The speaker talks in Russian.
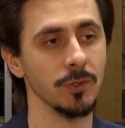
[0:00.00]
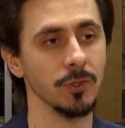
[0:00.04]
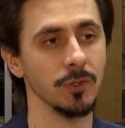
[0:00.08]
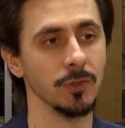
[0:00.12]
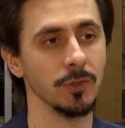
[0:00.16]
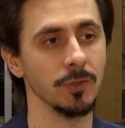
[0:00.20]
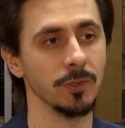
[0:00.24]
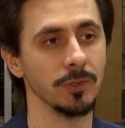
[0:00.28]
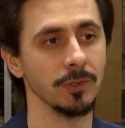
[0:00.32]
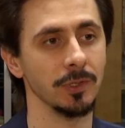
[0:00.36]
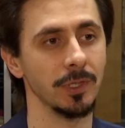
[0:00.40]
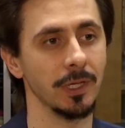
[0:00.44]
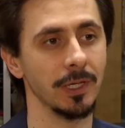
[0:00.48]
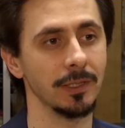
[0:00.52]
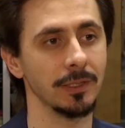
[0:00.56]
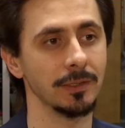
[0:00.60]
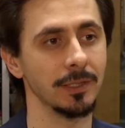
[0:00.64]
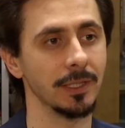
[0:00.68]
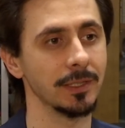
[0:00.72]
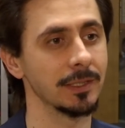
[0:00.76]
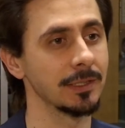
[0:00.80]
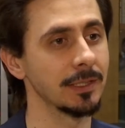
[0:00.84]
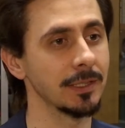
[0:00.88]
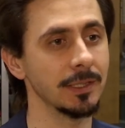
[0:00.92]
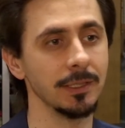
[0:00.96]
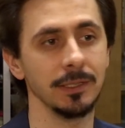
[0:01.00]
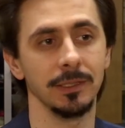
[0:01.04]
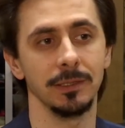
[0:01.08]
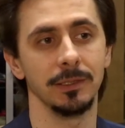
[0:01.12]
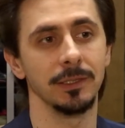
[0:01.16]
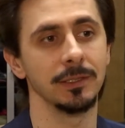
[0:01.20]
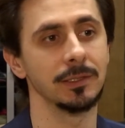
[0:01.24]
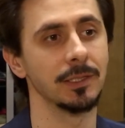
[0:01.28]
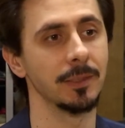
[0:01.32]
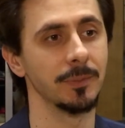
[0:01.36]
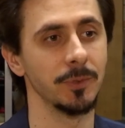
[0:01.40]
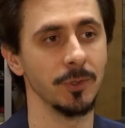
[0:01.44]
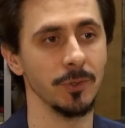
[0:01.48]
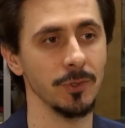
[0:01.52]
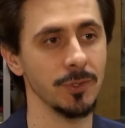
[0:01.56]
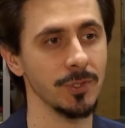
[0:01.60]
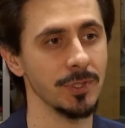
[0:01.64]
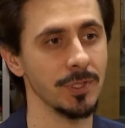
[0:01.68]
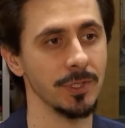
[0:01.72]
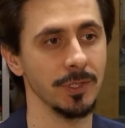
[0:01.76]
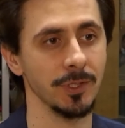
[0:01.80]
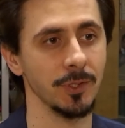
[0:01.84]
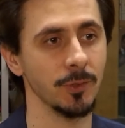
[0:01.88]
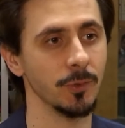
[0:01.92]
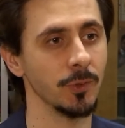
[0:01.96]
что от них не
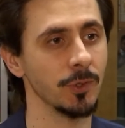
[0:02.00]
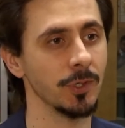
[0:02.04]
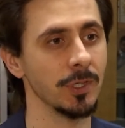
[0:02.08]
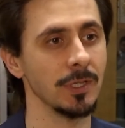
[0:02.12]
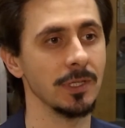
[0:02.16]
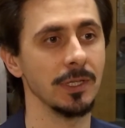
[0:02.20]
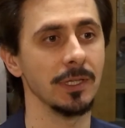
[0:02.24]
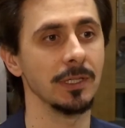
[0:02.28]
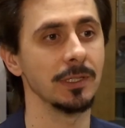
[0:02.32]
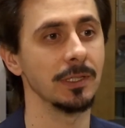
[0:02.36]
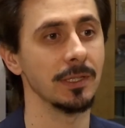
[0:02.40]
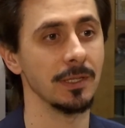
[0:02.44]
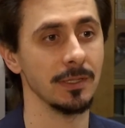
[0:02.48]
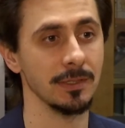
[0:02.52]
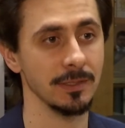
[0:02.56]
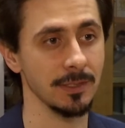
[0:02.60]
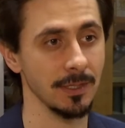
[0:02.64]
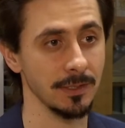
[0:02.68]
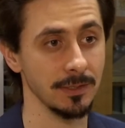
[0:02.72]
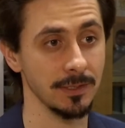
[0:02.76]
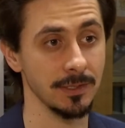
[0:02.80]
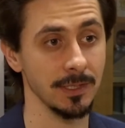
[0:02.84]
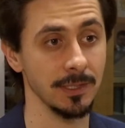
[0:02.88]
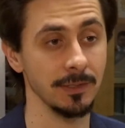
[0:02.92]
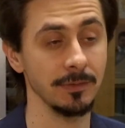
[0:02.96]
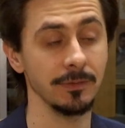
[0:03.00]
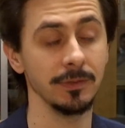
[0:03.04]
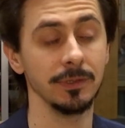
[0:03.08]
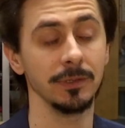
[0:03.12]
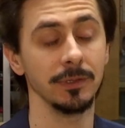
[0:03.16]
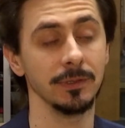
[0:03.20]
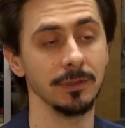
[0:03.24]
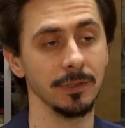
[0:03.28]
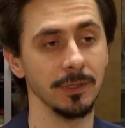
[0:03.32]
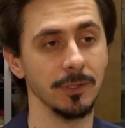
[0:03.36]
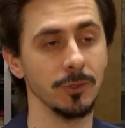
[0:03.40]
добьешься никакой инициативы,